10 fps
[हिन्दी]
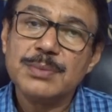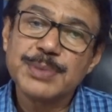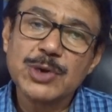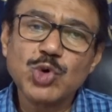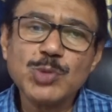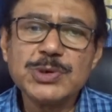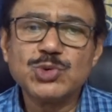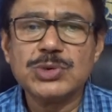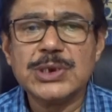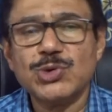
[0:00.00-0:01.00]
पलकों में
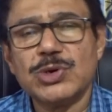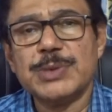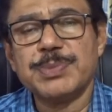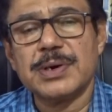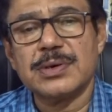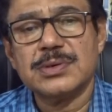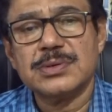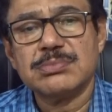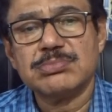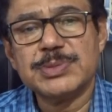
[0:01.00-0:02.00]
खुजली होने पर
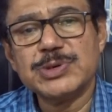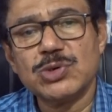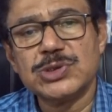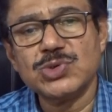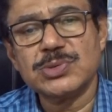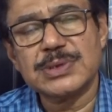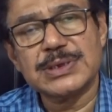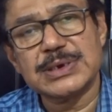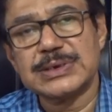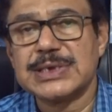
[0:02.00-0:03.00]
विभिन्न औषधियों से
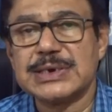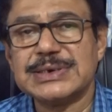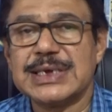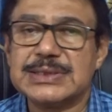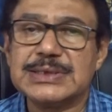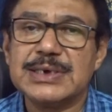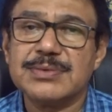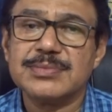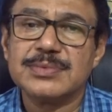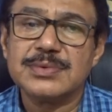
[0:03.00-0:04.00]
चिकित्सा की जाती है
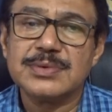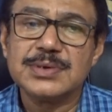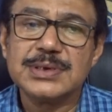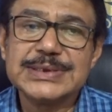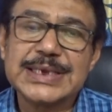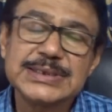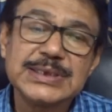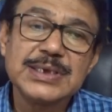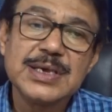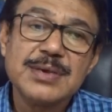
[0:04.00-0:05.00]

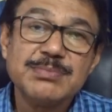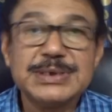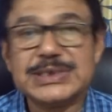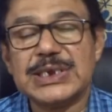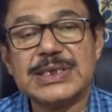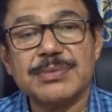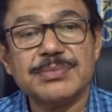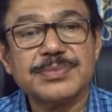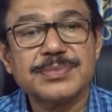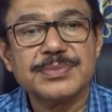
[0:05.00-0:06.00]
जैसे
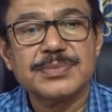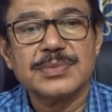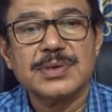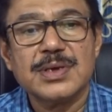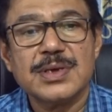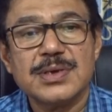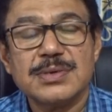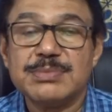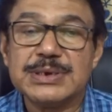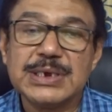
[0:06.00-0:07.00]

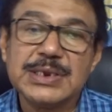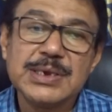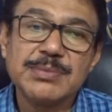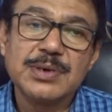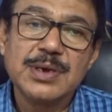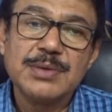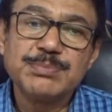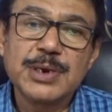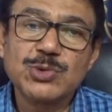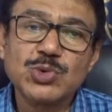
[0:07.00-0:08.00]
मेजेरियम मेजेरियम
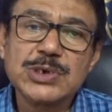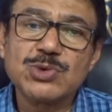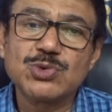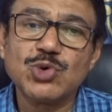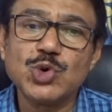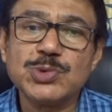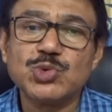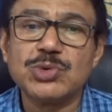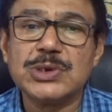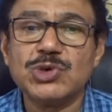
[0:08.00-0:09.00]
पलकों के कोनों में
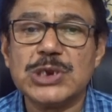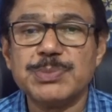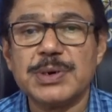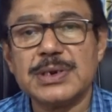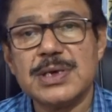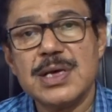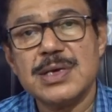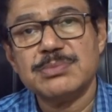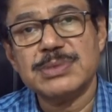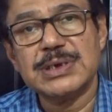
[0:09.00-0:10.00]
खुजली होने पर
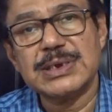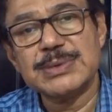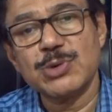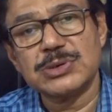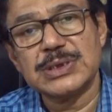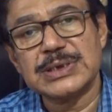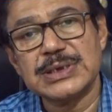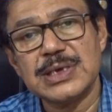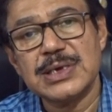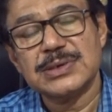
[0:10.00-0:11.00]
मेजेरियम औषधि की
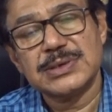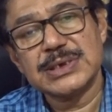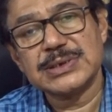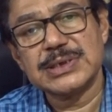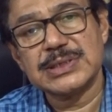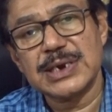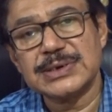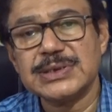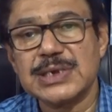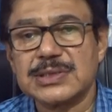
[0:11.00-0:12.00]
सिक्स से
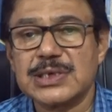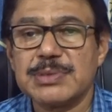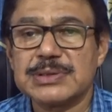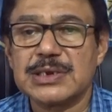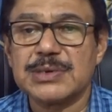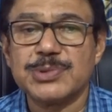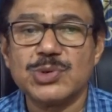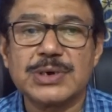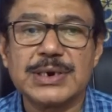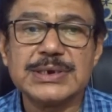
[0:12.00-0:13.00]
थर्टी शक्ति की मात्रा का
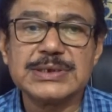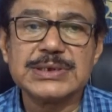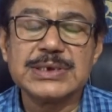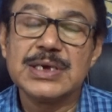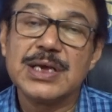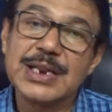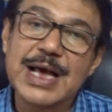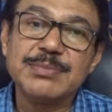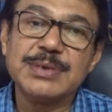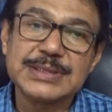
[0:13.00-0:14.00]
प्रयोग करने से
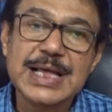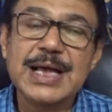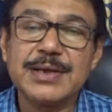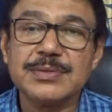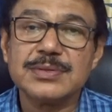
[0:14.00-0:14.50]
लाभ मिलता है